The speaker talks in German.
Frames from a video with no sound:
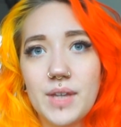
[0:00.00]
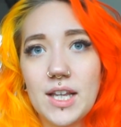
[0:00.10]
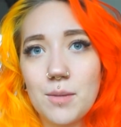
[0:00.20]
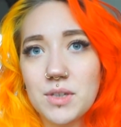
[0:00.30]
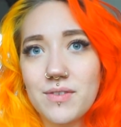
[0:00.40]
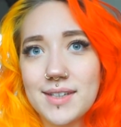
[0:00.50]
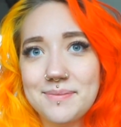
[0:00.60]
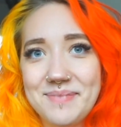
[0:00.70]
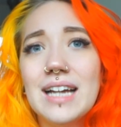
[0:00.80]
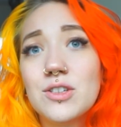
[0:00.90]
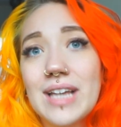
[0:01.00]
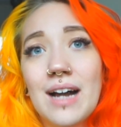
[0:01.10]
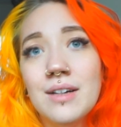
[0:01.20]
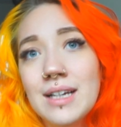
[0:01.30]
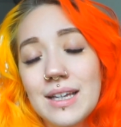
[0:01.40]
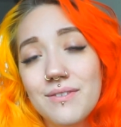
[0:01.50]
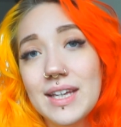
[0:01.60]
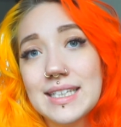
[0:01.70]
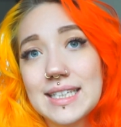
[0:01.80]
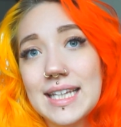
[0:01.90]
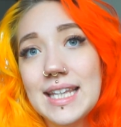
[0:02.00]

Ich glaube, das war's. Also ja, wie gesagt,